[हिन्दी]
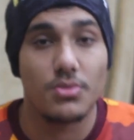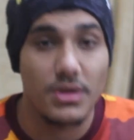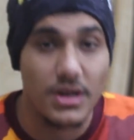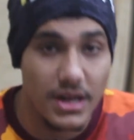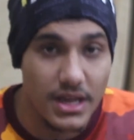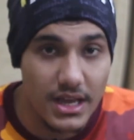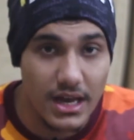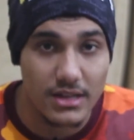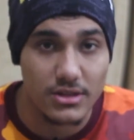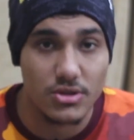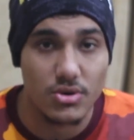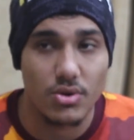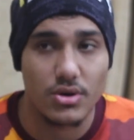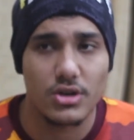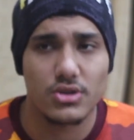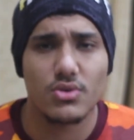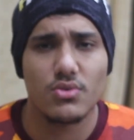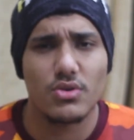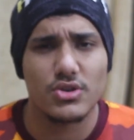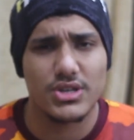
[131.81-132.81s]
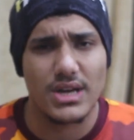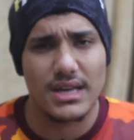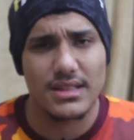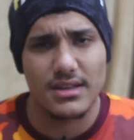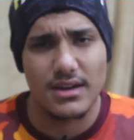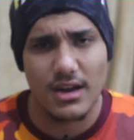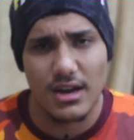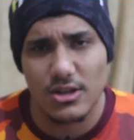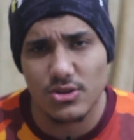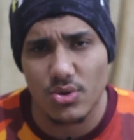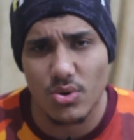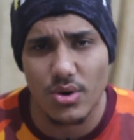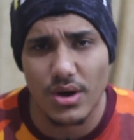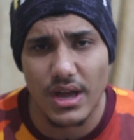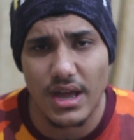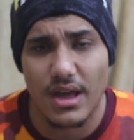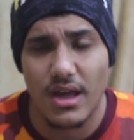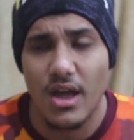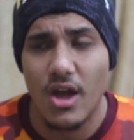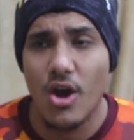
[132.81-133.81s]
भी नहीं आते होंगे तो वो शायद गलत हो
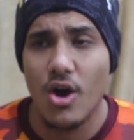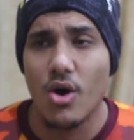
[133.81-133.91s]
गए हैं